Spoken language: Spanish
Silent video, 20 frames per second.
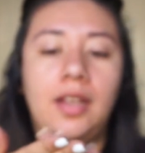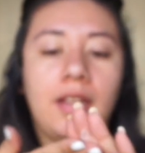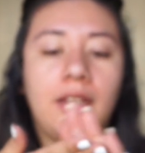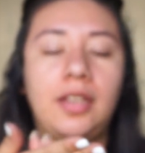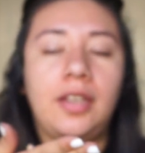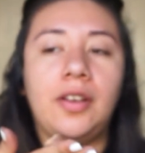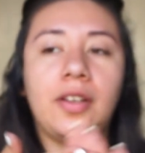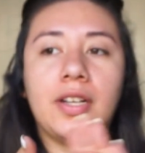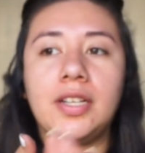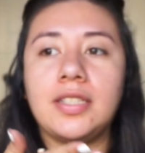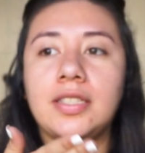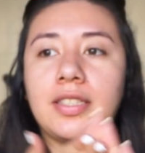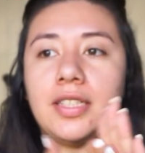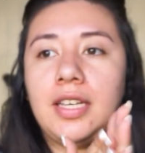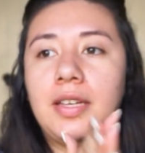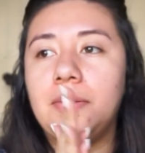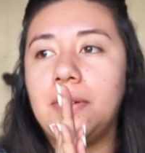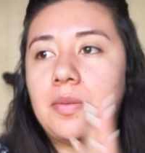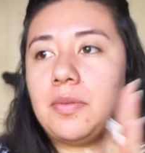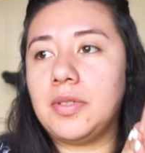Y ahora
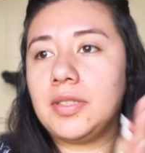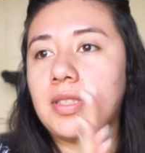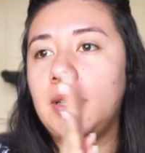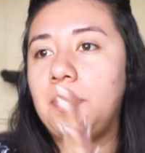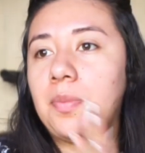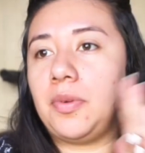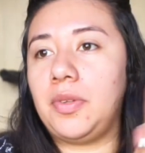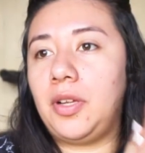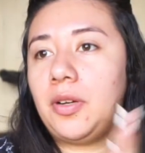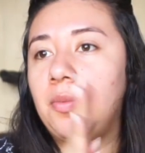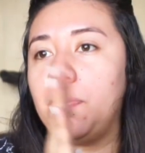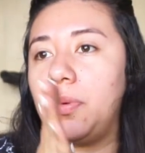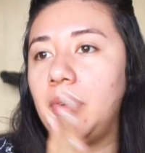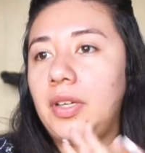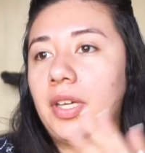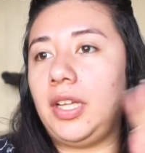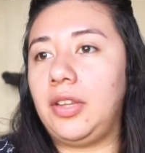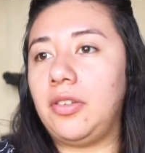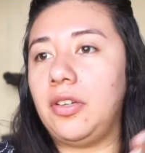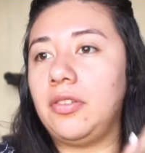sí, vamos a poner un
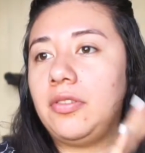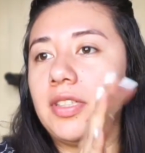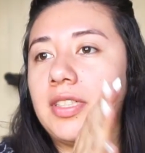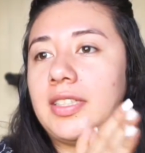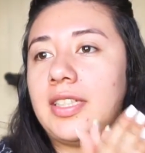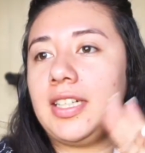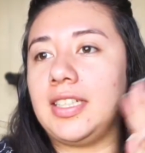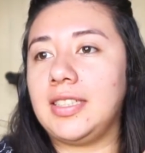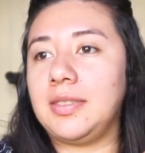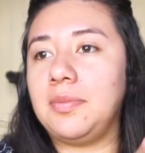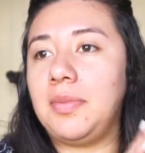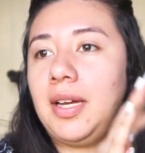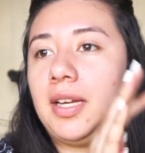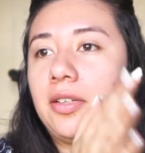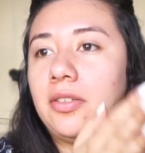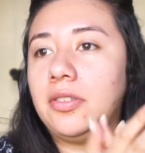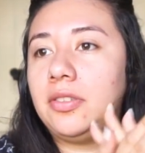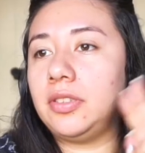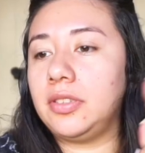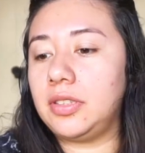poquito en nuestras
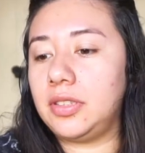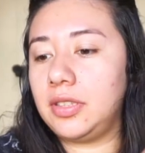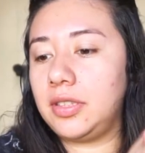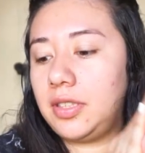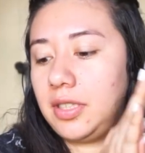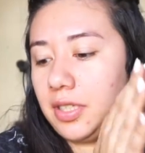manos.